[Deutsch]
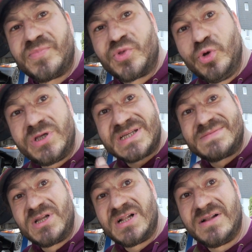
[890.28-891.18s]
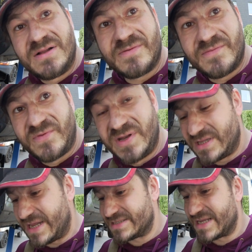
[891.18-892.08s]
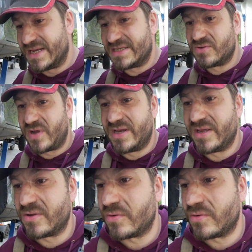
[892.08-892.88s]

durch das Mittel findet erst gar nicht so eine